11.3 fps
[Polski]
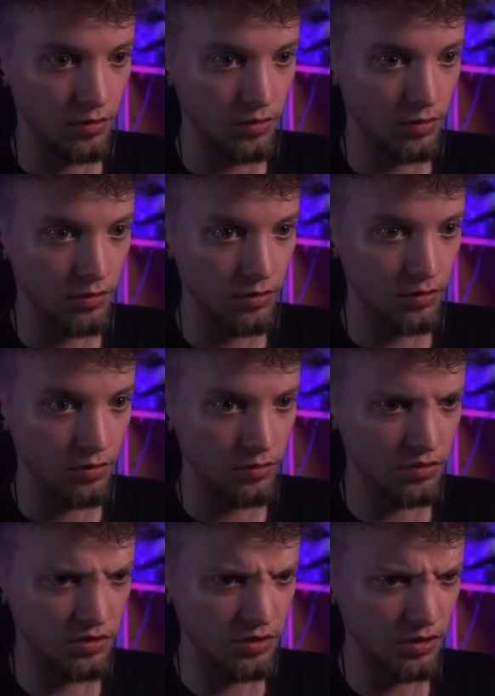
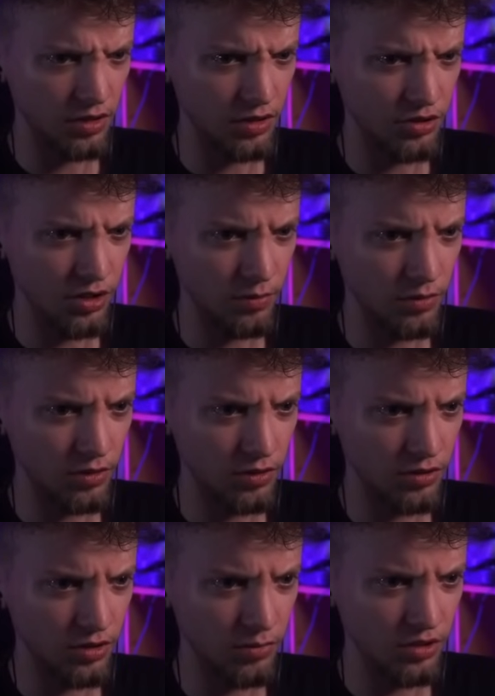33. O, ale ciemno,
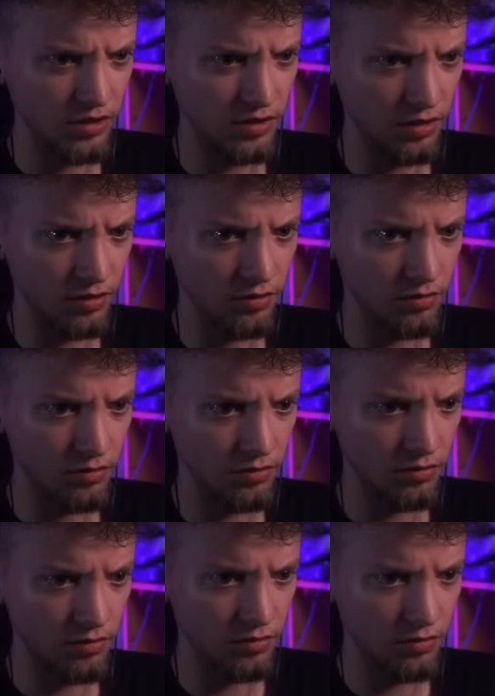ciemnica.
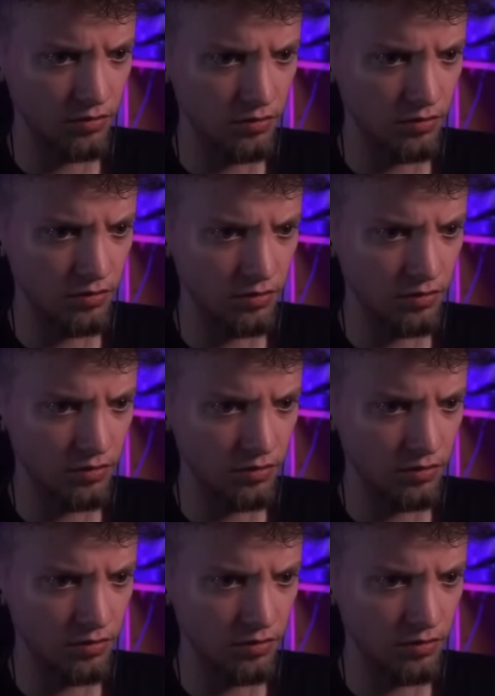Ale tu